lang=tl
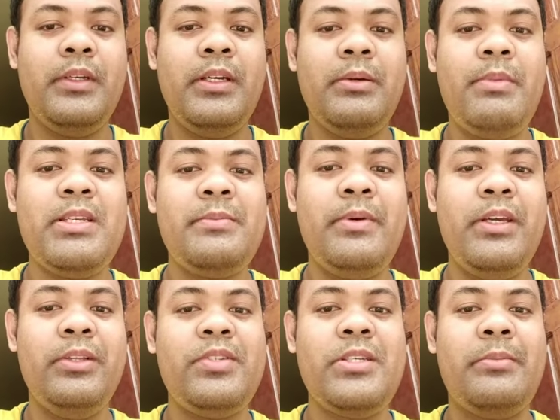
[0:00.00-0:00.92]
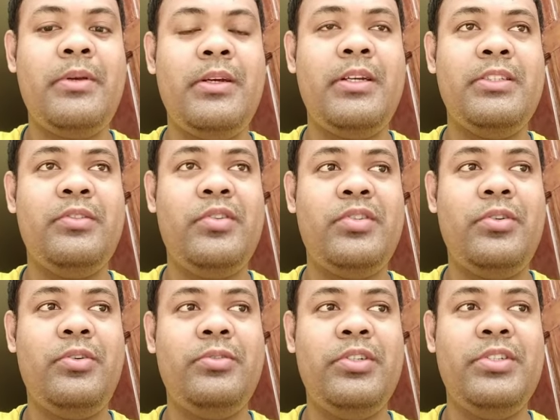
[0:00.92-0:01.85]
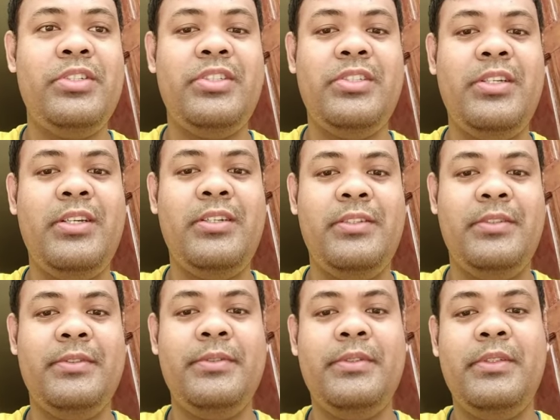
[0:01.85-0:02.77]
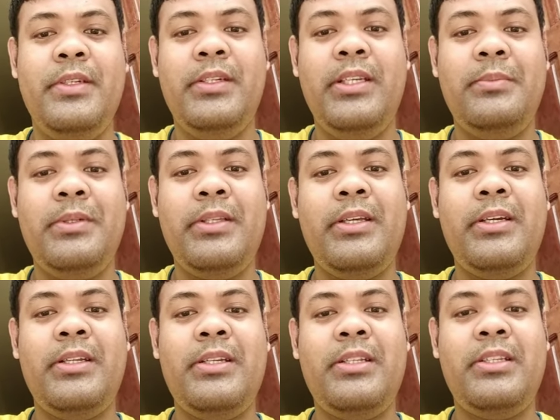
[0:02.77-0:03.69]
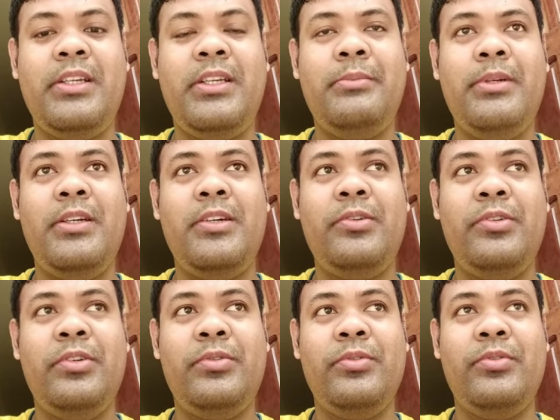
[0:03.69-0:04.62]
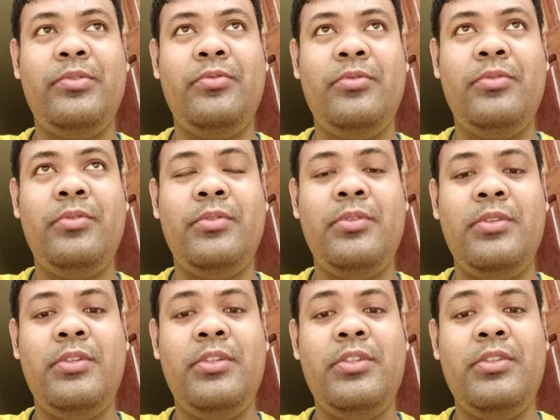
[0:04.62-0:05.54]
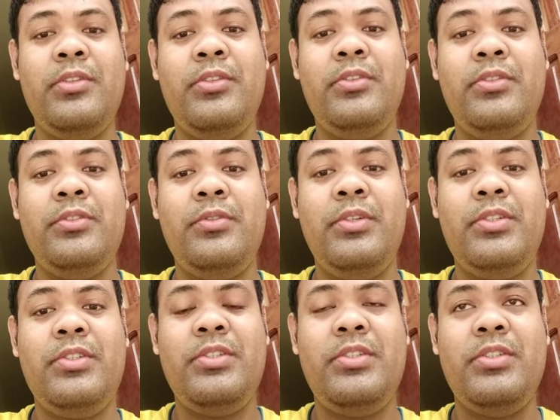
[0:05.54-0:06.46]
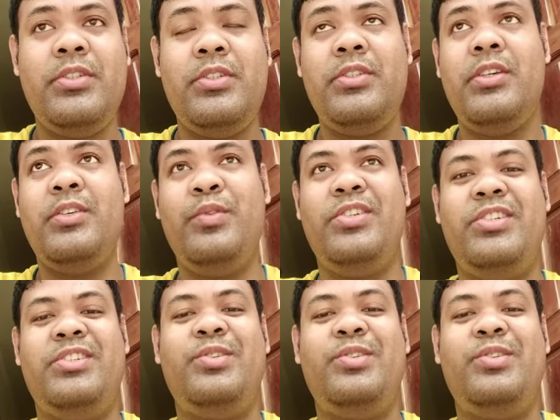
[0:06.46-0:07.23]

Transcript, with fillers: uh, ah, masada ito sa mga Switch owners dyan hindi pa talaga natatry malaro yung Switch sa uh, Switch